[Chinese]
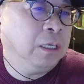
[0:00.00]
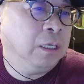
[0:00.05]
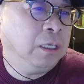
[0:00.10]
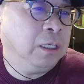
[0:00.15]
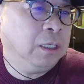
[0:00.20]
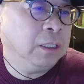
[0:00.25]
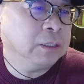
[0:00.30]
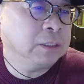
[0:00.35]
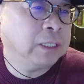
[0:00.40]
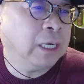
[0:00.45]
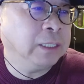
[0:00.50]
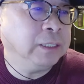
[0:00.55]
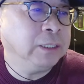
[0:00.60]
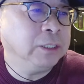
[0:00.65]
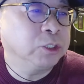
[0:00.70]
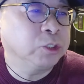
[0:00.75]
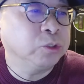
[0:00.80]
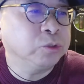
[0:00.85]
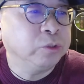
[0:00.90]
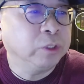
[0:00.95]
啊，担
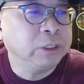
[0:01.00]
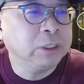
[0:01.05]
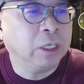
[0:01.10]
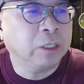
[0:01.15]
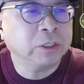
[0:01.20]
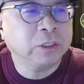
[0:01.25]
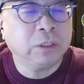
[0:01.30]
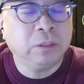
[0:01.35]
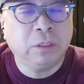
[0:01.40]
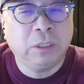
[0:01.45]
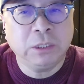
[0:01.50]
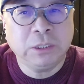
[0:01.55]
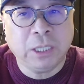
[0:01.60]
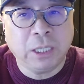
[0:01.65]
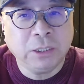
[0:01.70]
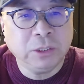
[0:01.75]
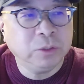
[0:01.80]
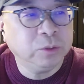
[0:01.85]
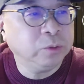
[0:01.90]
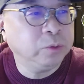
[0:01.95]
任数学教授和
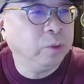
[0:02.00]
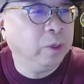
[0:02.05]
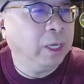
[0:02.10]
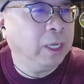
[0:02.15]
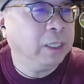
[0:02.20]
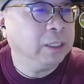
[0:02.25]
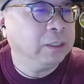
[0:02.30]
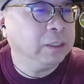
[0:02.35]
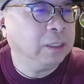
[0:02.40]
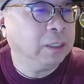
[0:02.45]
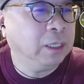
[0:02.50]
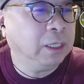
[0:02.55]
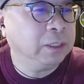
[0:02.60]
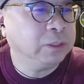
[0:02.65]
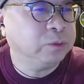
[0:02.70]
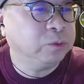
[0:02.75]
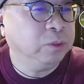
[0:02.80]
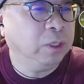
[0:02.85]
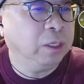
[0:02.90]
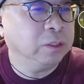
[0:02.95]
研究员啊，
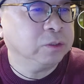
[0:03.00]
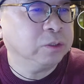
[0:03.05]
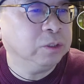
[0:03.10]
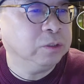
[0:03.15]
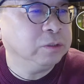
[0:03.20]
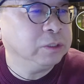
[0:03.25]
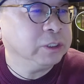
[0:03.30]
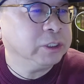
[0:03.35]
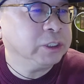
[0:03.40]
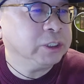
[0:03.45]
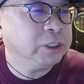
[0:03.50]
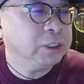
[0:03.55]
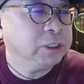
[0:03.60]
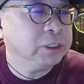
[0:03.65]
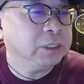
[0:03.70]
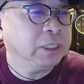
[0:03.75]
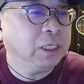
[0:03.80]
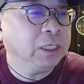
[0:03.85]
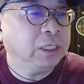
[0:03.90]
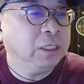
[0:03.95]
主要从事
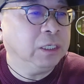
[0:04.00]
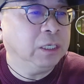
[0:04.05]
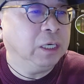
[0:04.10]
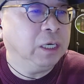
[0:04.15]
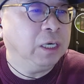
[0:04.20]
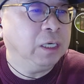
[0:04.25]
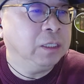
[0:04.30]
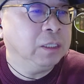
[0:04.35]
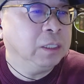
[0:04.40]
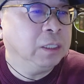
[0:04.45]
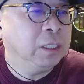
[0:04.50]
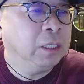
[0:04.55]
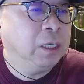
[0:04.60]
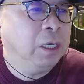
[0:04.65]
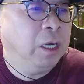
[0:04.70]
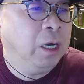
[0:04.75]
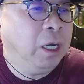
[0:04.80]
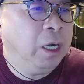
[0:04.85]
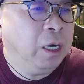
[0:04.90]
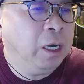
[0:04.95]
这个，
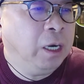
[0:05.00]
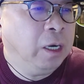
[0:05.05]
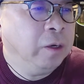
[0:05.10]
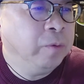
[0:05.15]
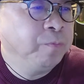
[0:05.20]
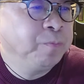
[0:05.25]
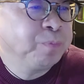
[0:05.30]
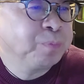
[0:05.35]
啊，